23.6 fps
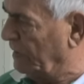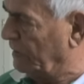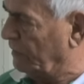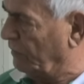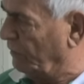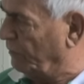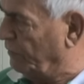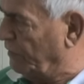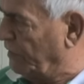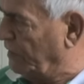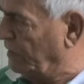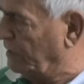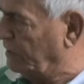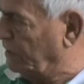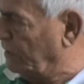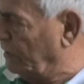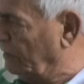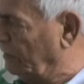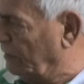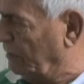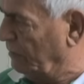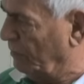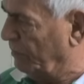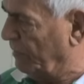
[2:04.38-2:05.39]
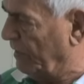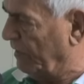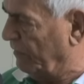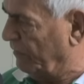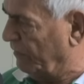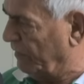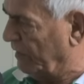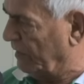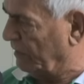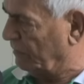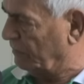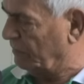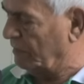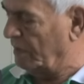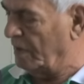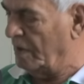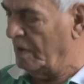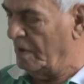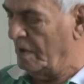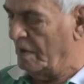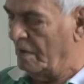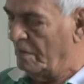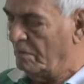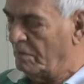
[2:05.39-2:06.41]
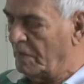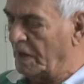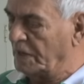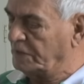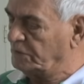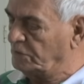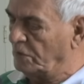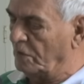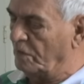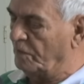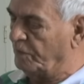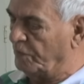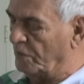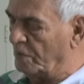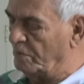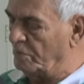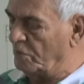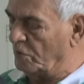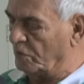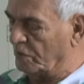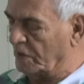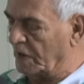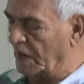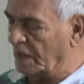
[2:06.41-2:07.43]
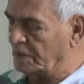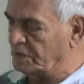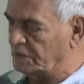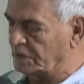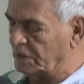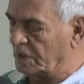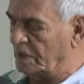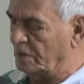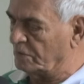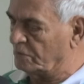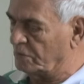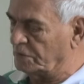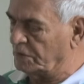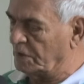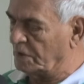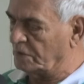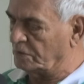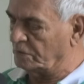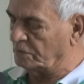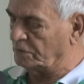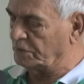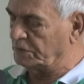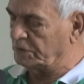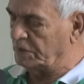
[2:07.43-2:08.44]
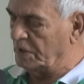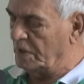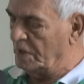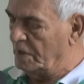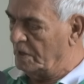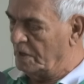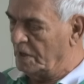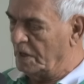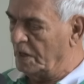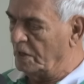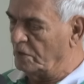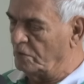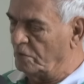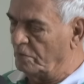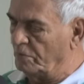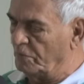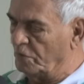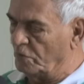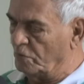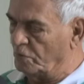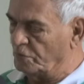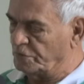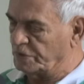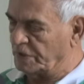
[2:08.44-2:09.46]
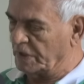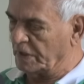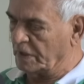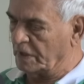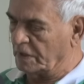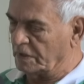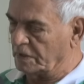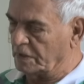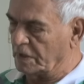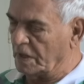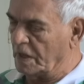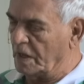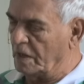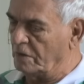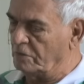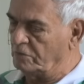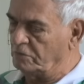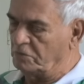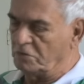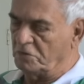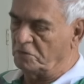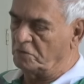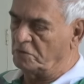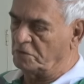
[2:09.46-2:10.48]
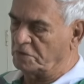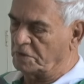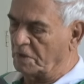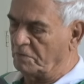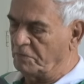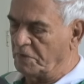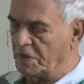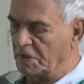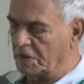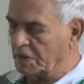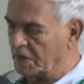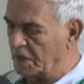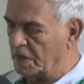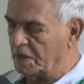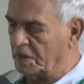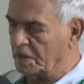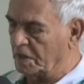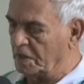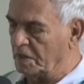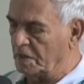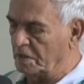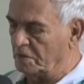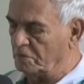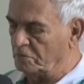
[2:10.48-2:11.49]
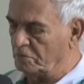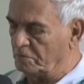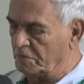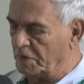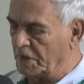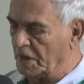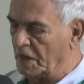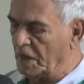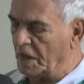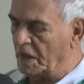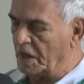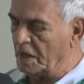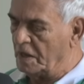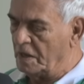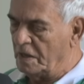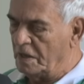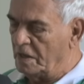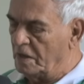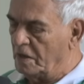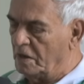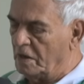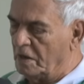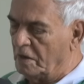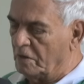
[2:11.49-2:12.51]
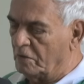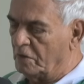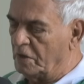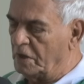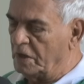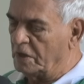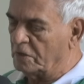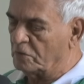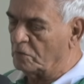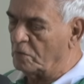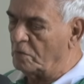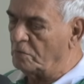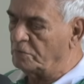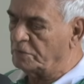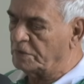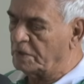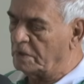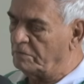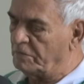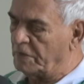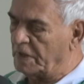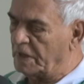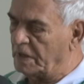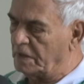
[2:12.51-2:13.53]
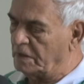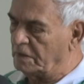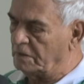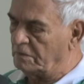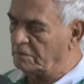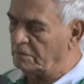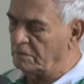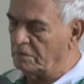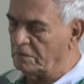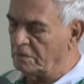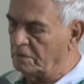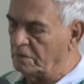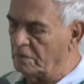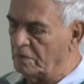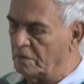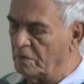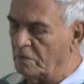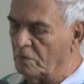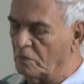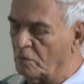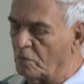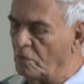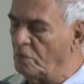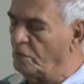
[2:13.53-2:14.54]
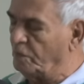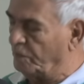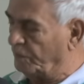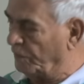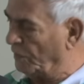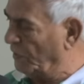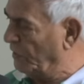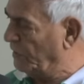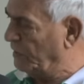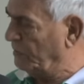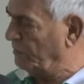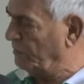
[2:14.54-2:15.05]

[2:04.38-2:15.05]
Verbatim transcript: entre o vice e o prefeito. Mas não foi meu caso de São Antônio Jesus. Ele nomeou o secretário, eu não sabia que era que ele ia nomear, e como também, quando foi